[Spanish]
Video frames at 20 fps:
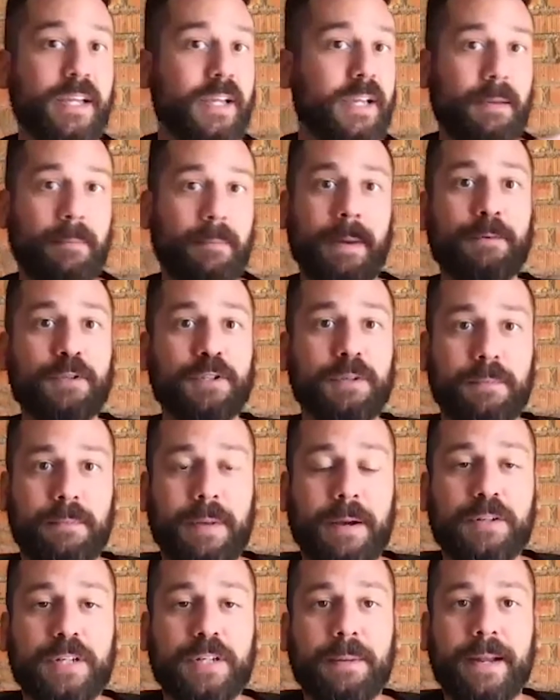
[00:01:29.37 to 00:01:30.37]
Vamos,
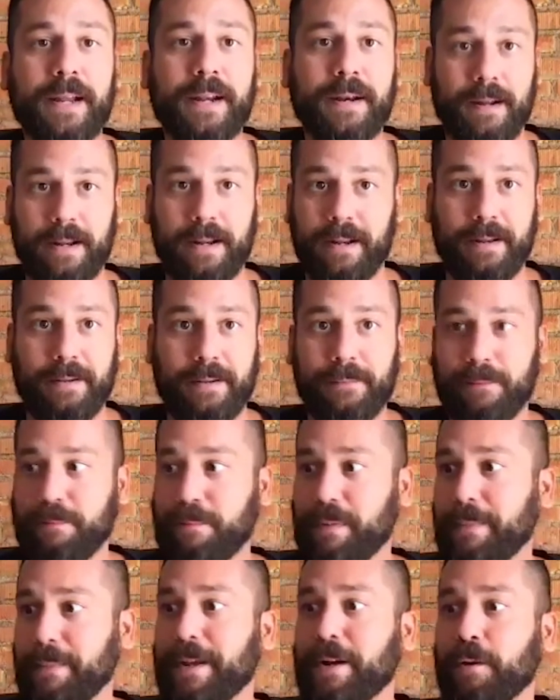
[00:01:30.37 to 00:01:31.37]
vamos a hablar eh,
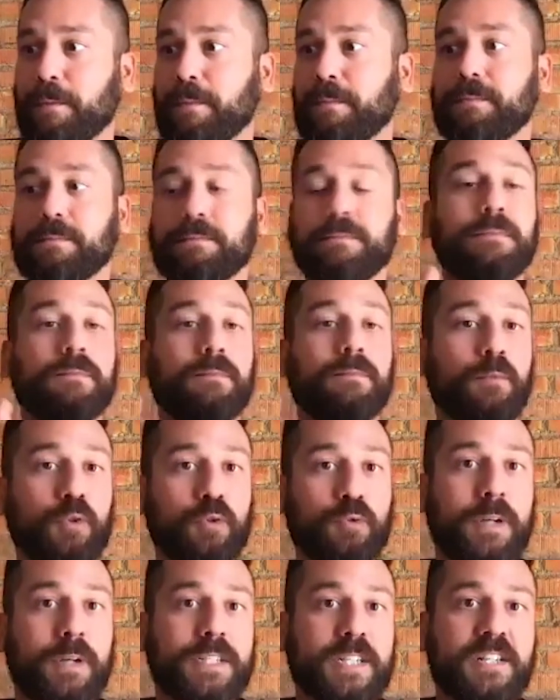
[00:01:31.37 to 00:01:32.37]
primero,
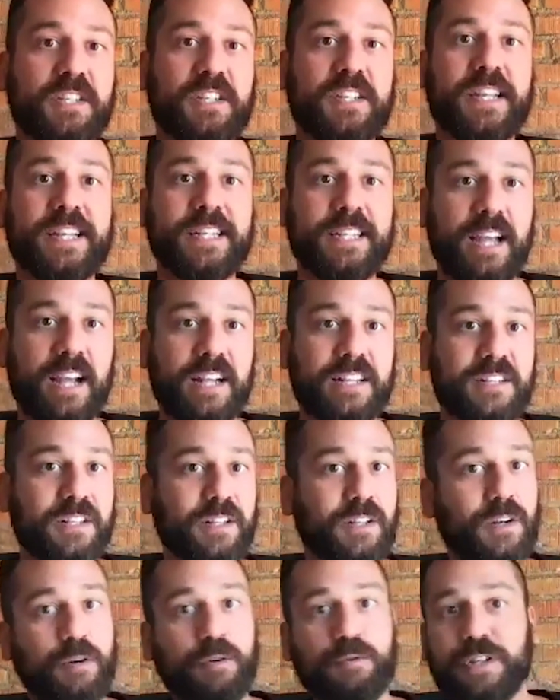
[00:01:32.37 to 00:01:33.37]
Mutuals Engineers, Axel
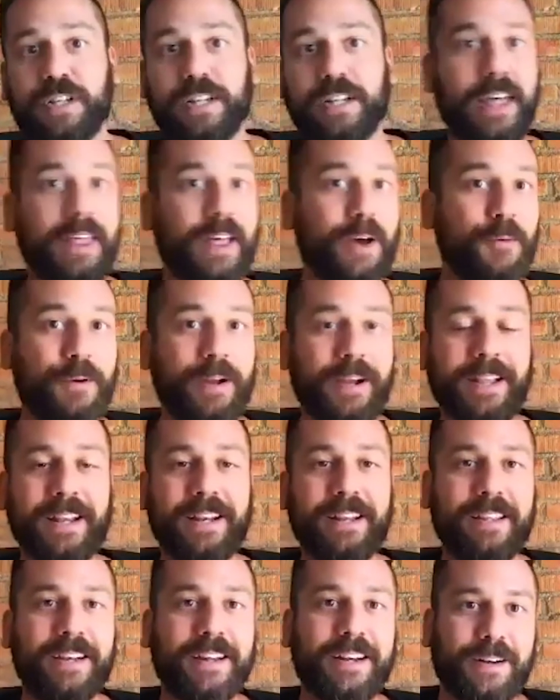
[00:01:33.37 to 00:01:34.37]
Grow, si cada una
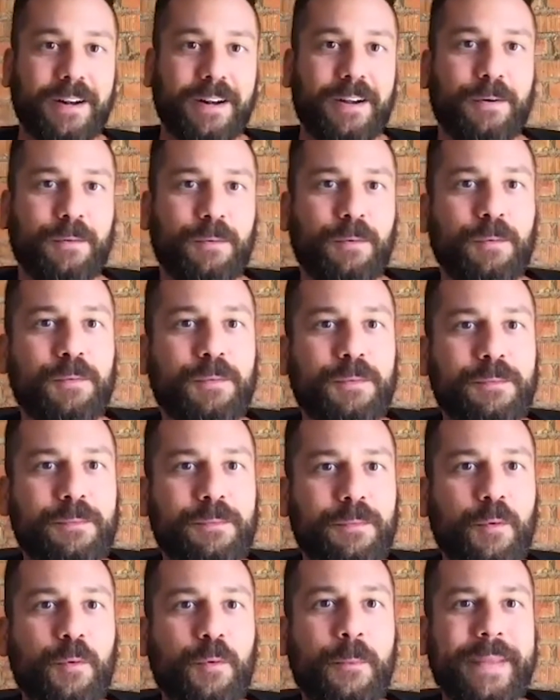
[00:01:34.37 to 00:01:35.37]
quiere dar eh, un,
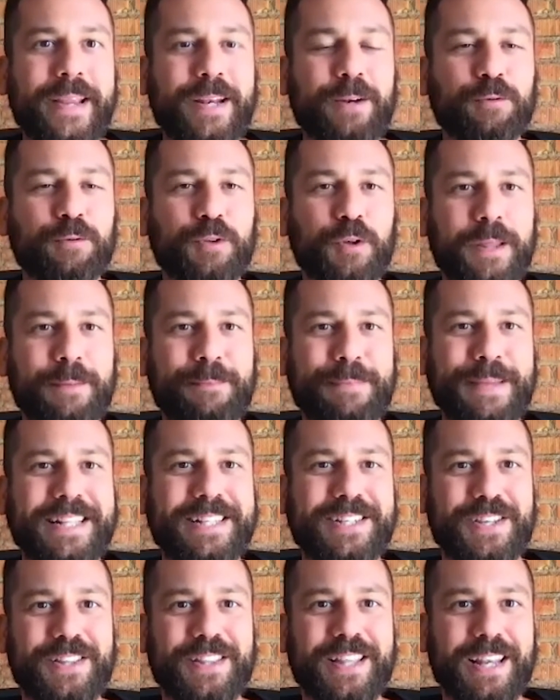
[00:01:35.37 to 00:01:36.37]
minuto de
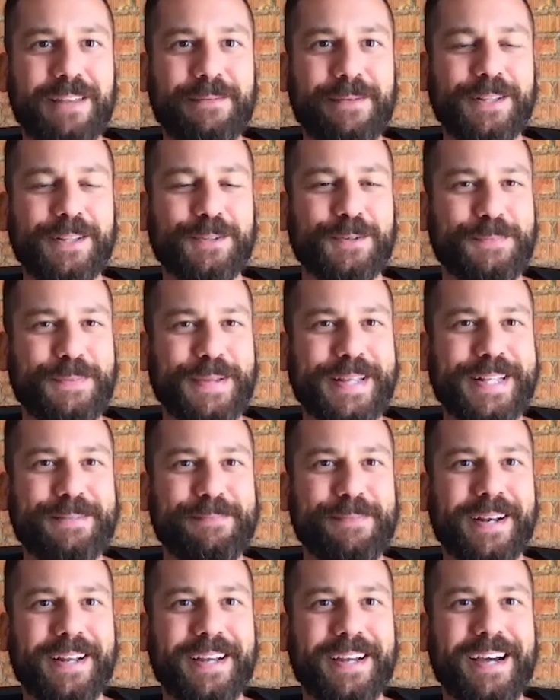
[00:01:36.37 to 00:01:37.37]
pitch, de elevator pitch,
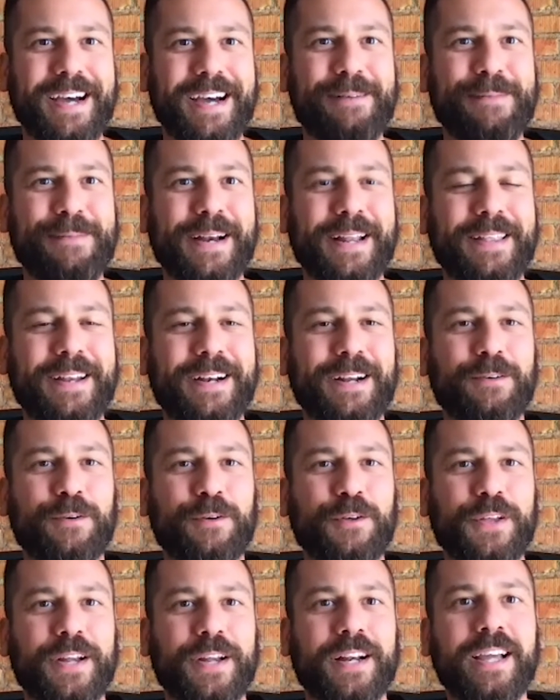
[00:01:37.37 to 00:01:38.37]
para, para, dar a
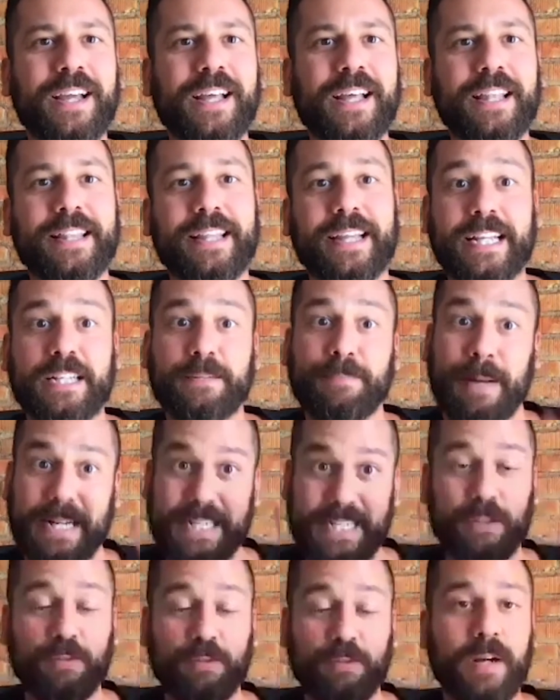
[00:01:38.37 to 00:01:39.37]
conocer de qué es, para
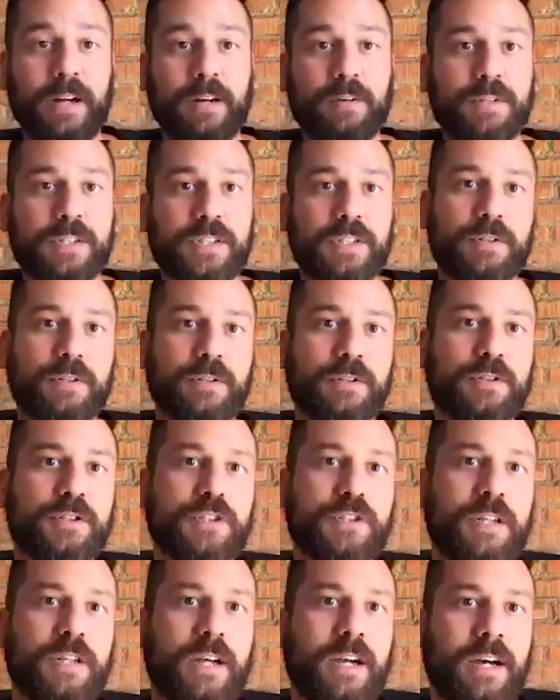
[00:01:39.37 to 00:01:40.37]
situar a,
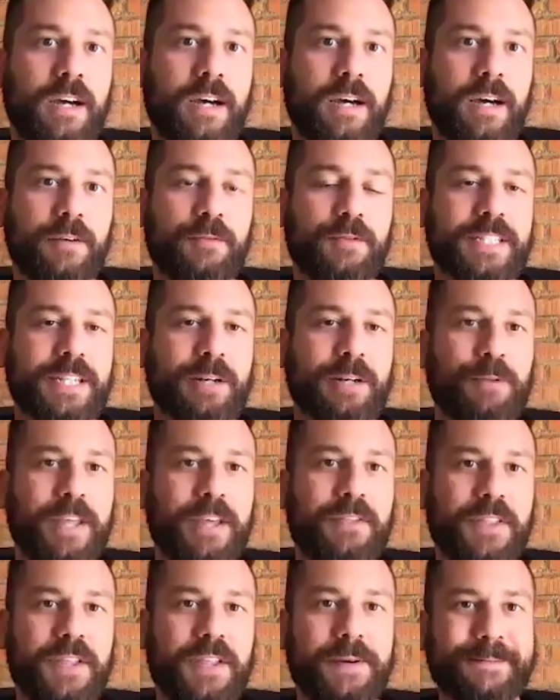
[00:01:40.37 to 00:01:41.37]
nuestros, a nuestra
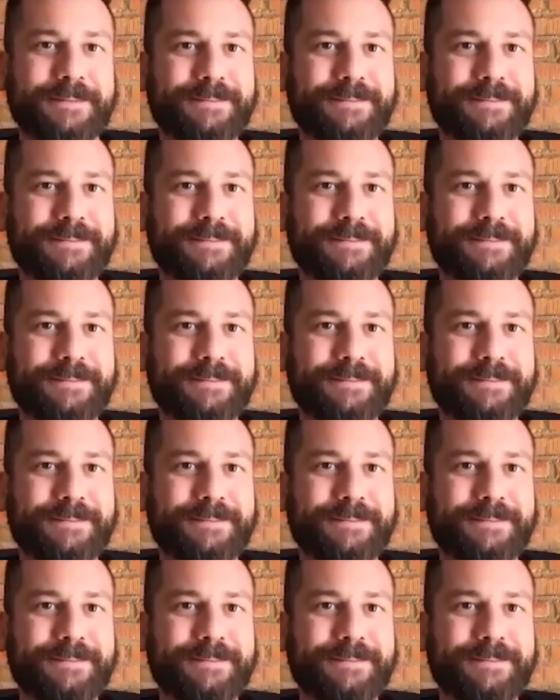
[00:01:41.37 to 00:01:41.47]
audiencia.